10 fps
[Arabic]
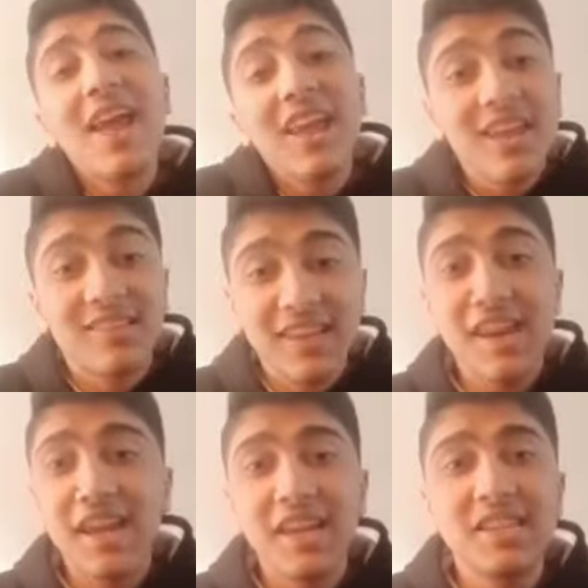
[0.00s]
جئتك
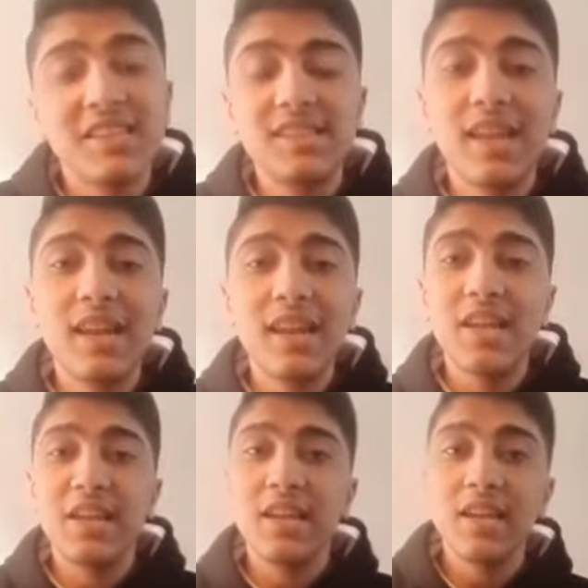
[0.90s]
لاجل
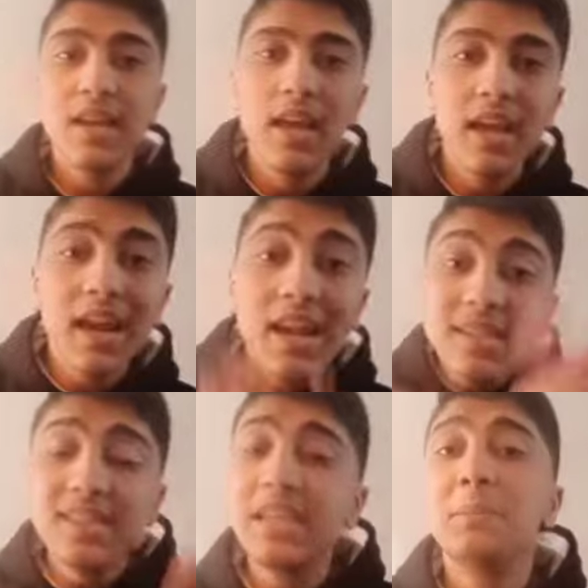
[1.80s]
تسليني كان
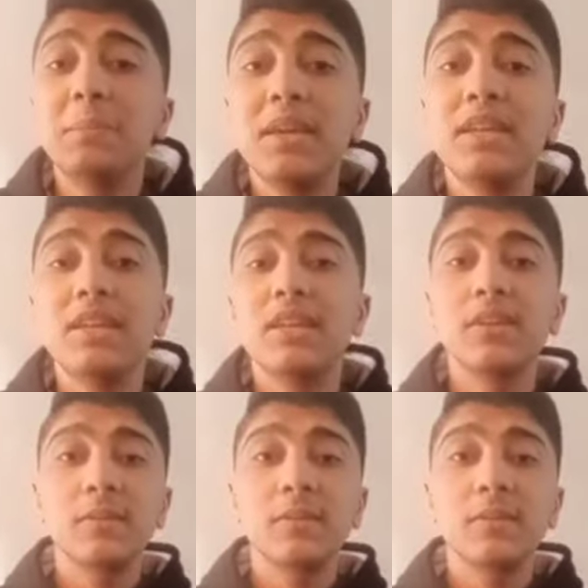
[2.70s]
ليه تحبيني